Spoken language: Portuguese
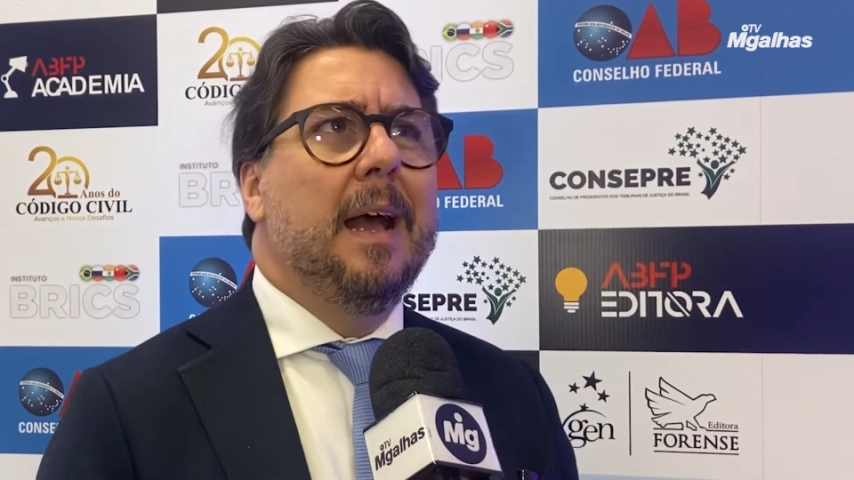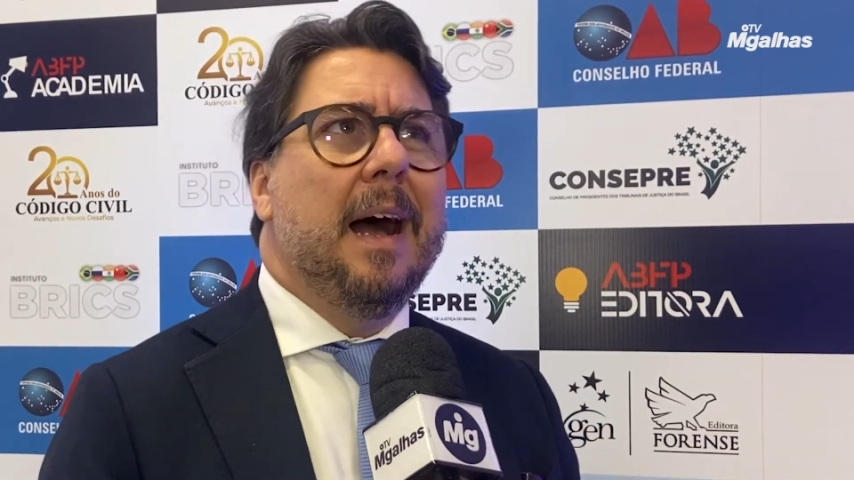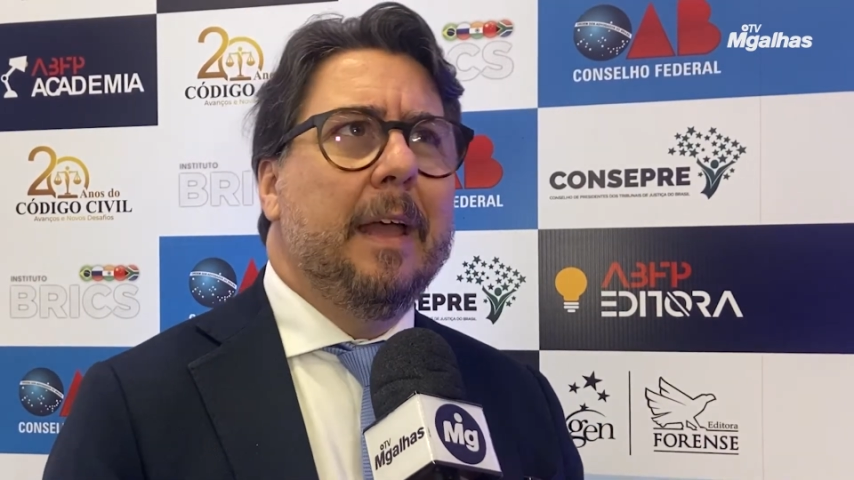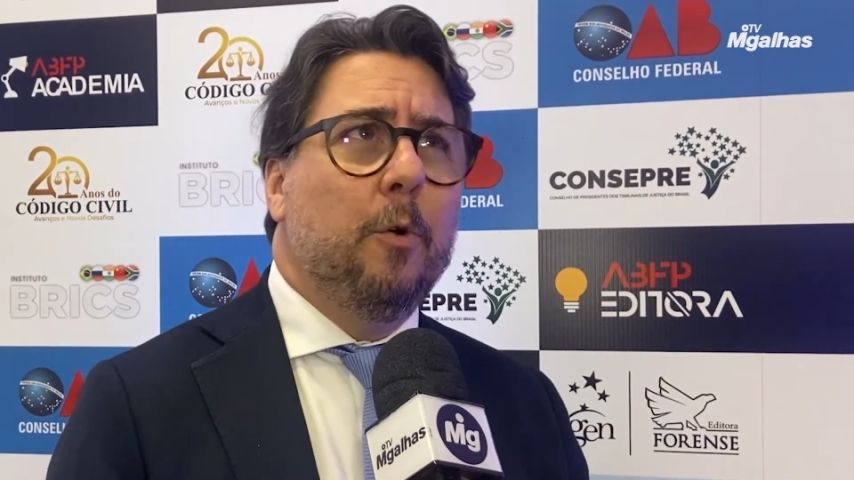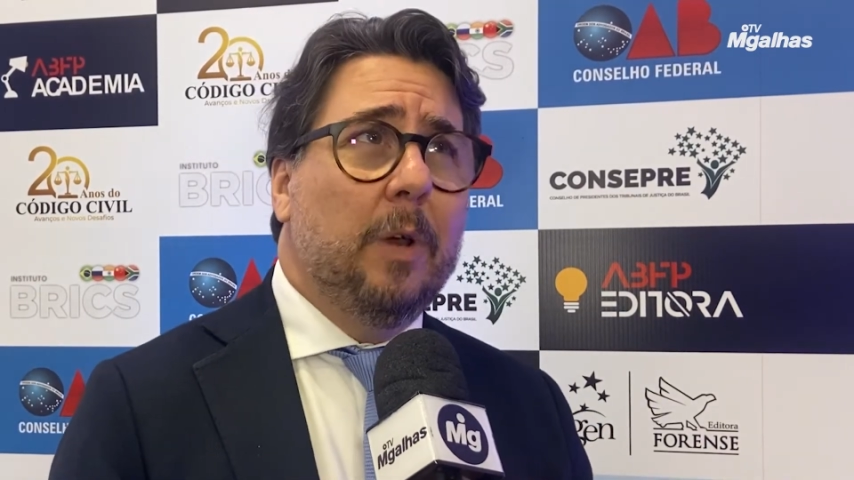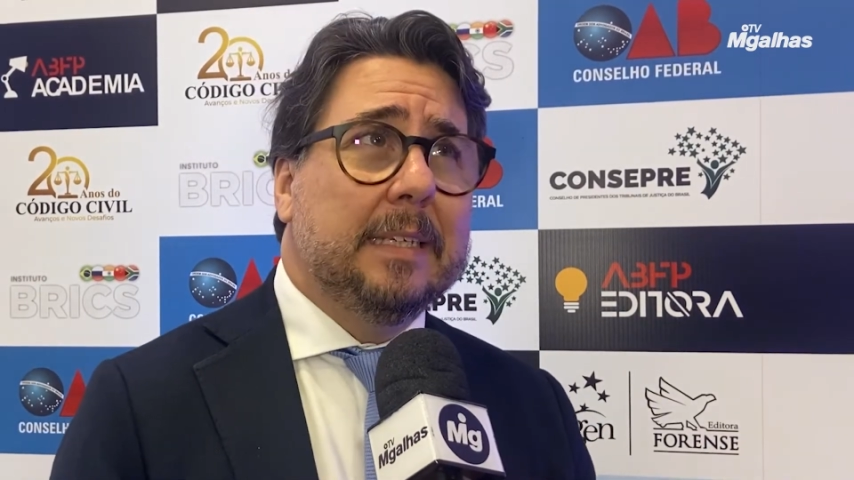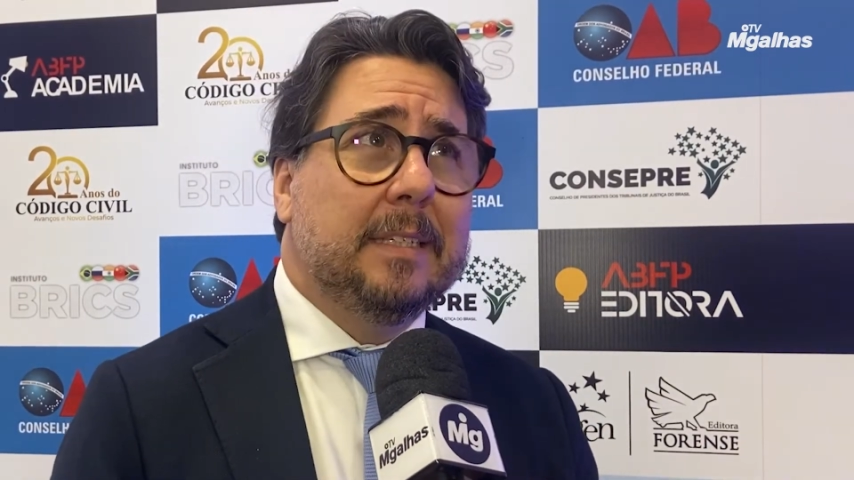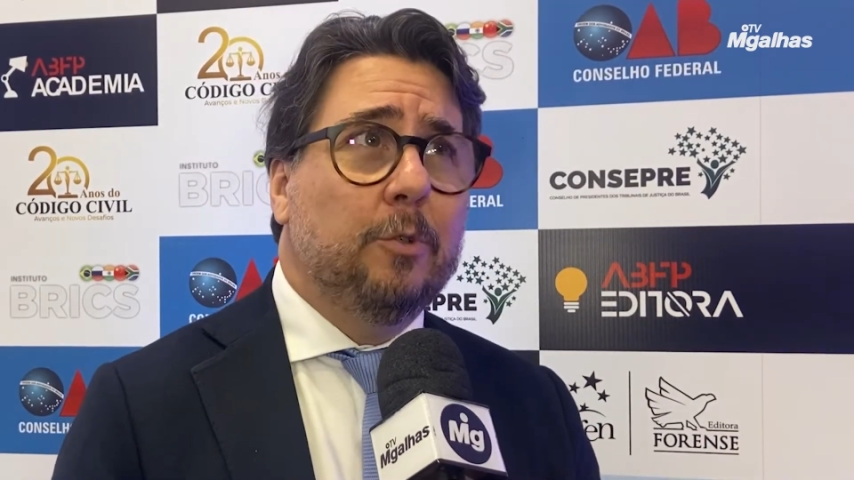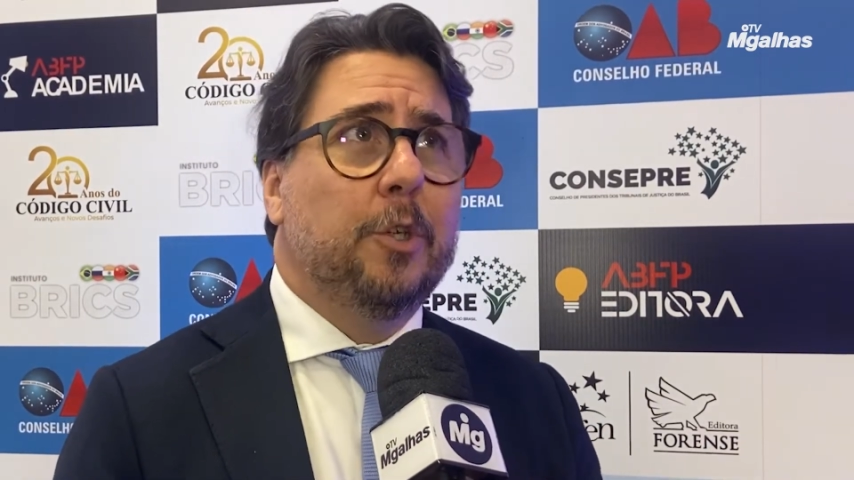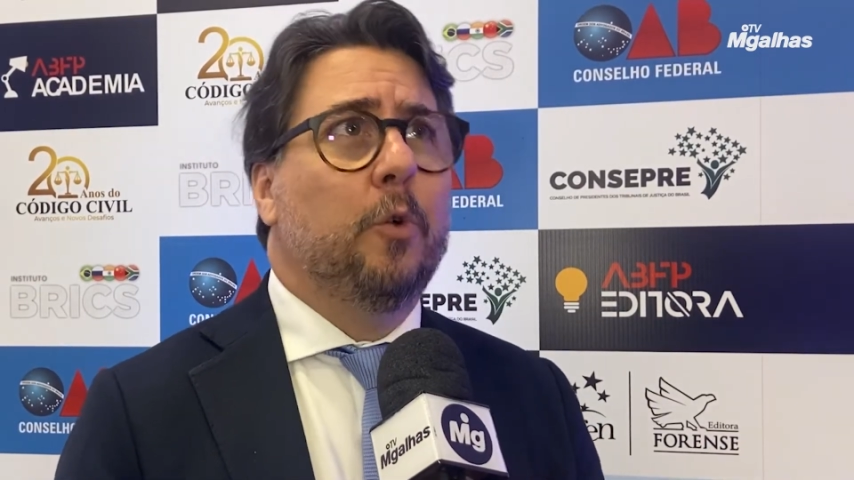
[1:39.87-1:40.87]
a
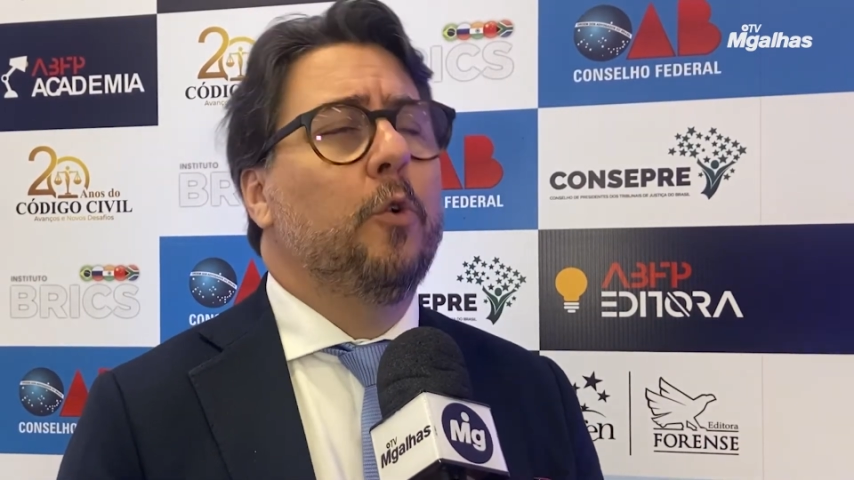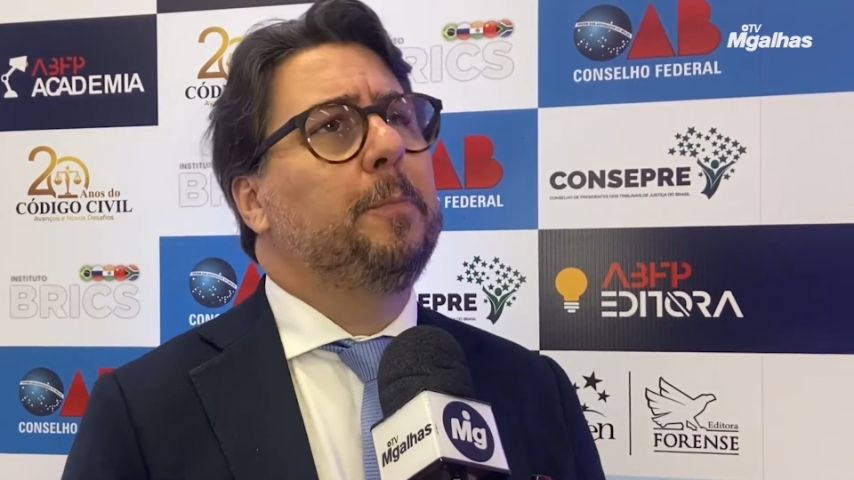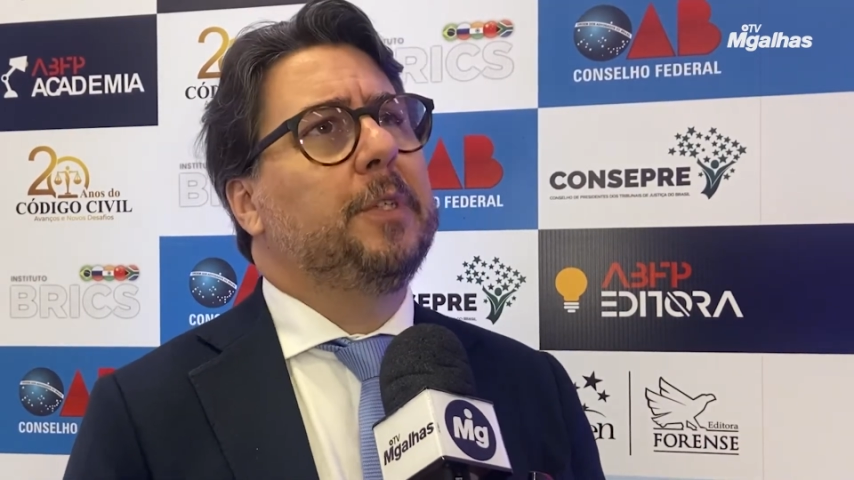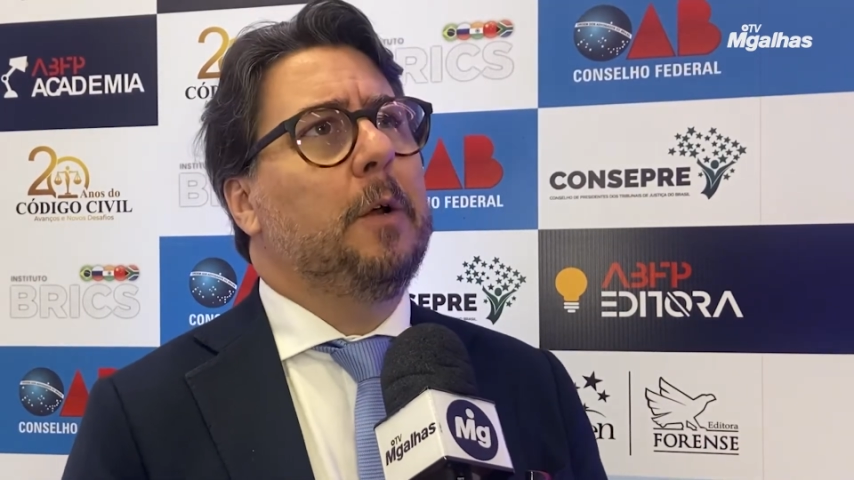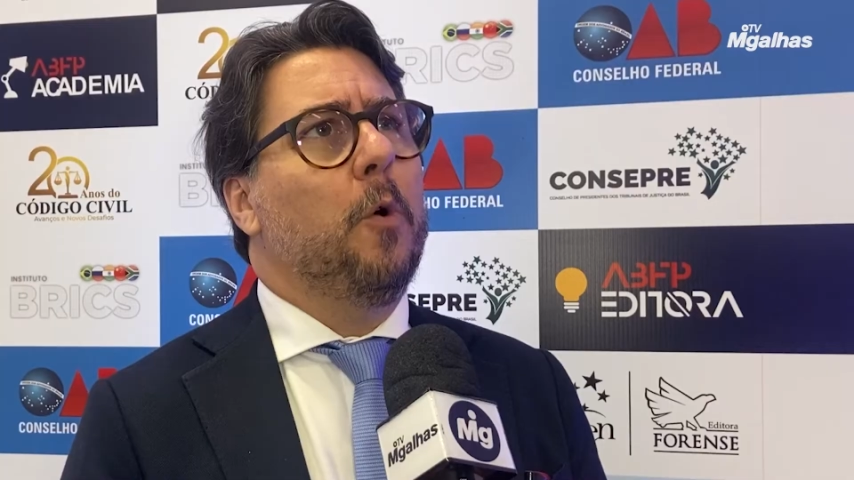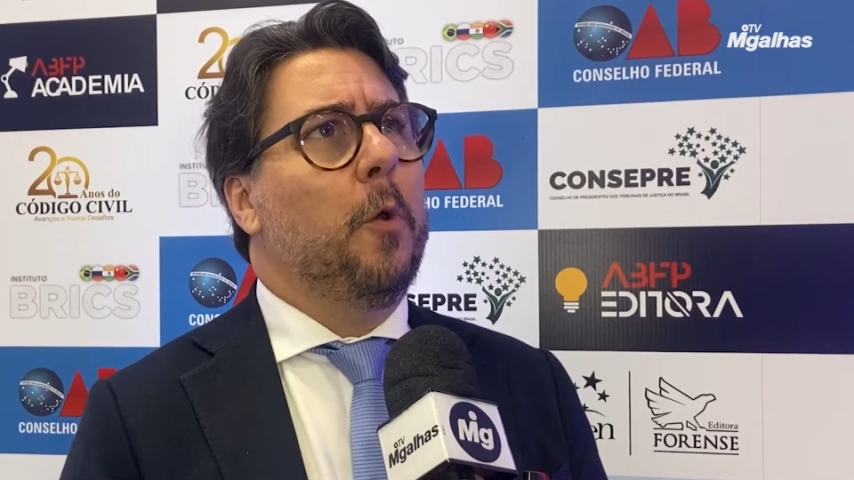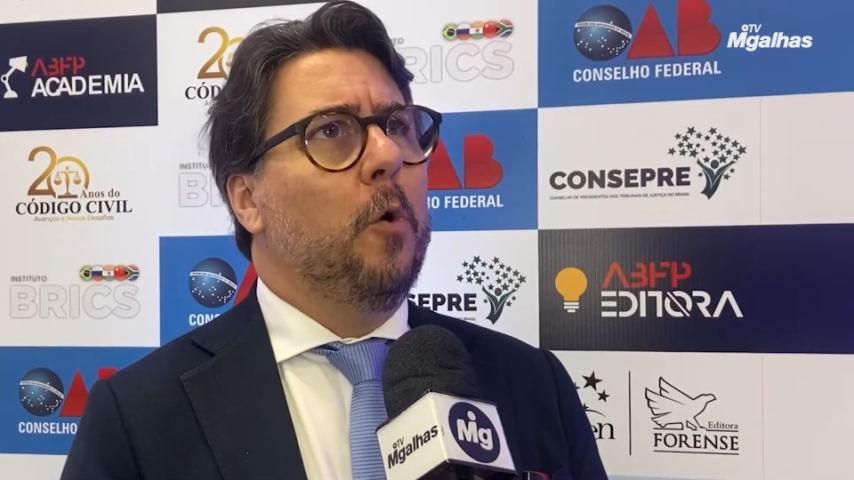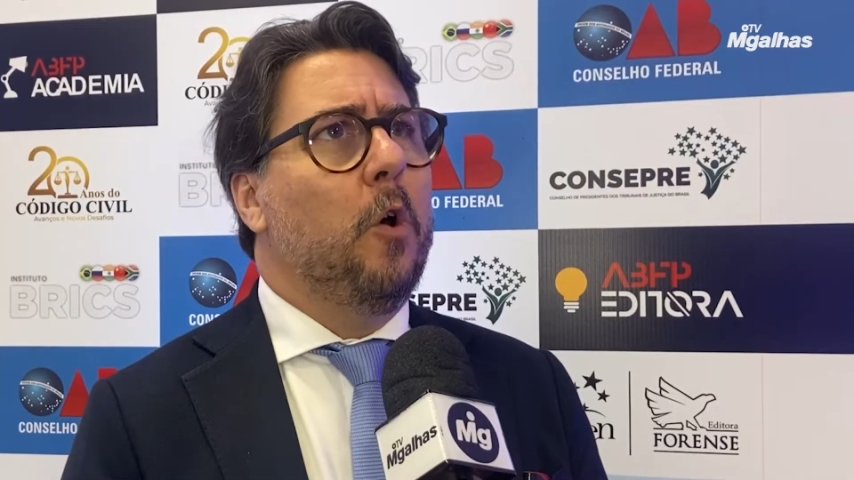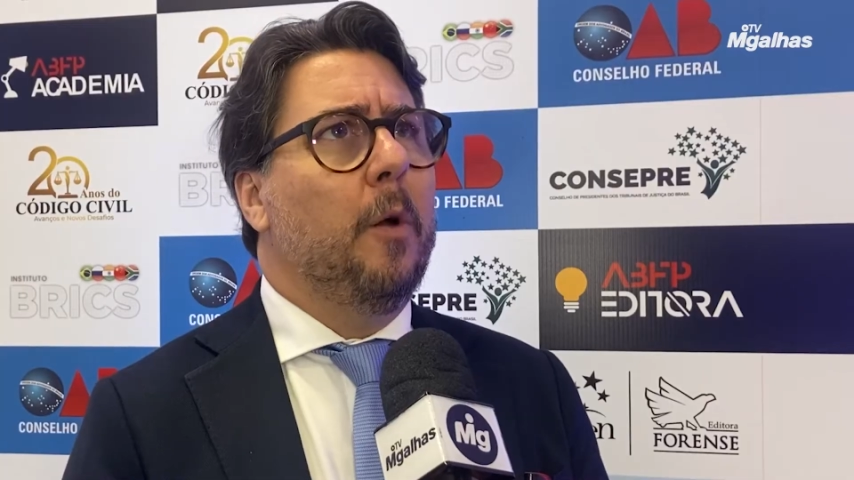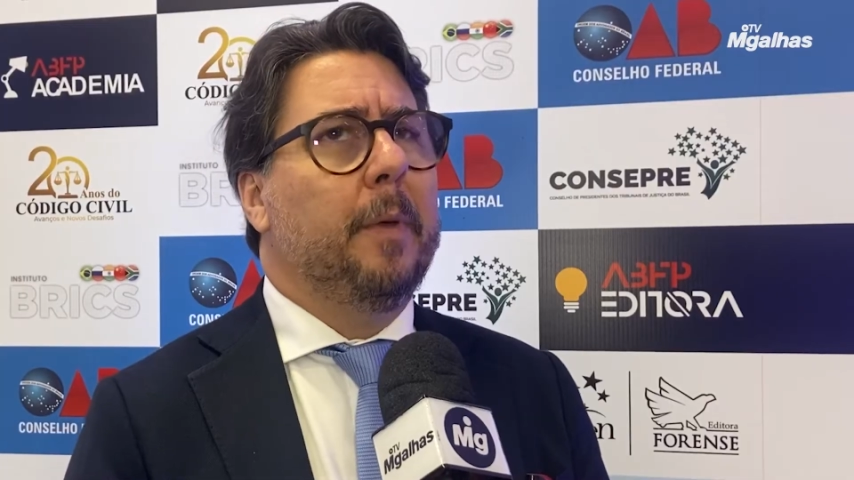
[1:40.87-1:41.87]
regulação de grupos
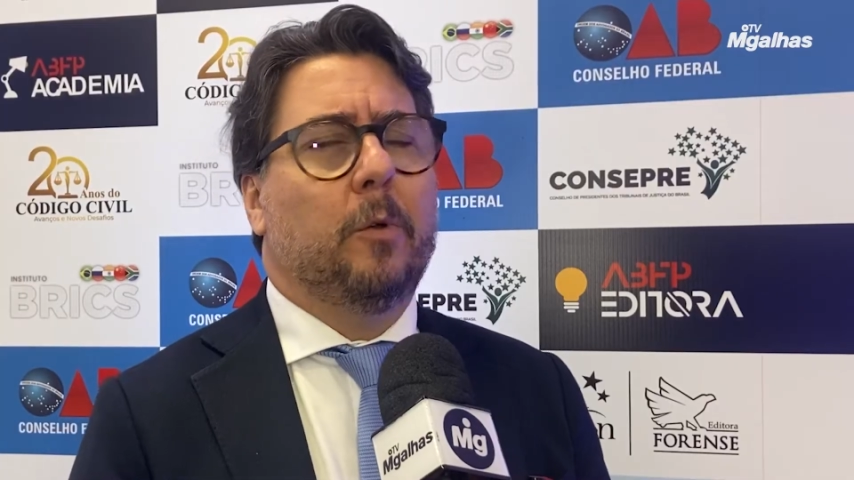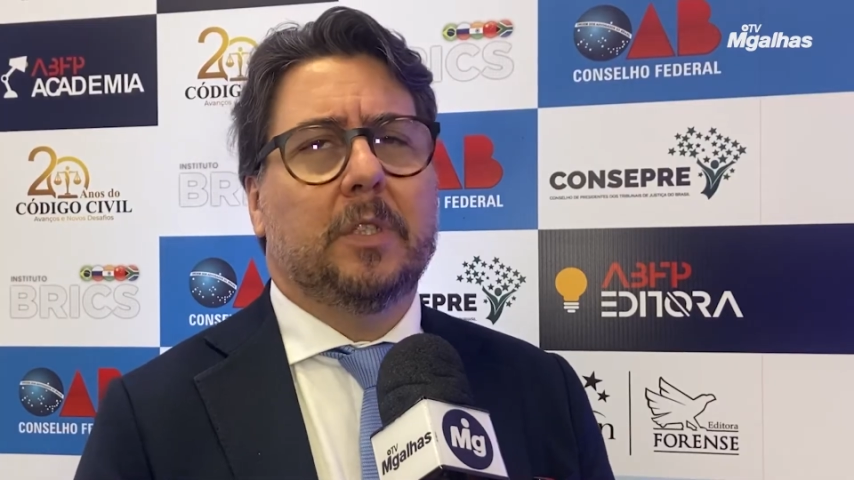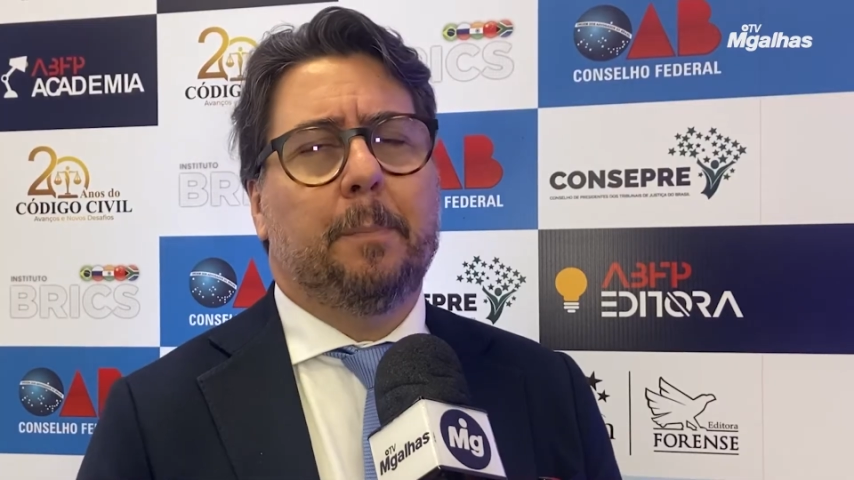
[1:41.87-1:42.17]
econômicos,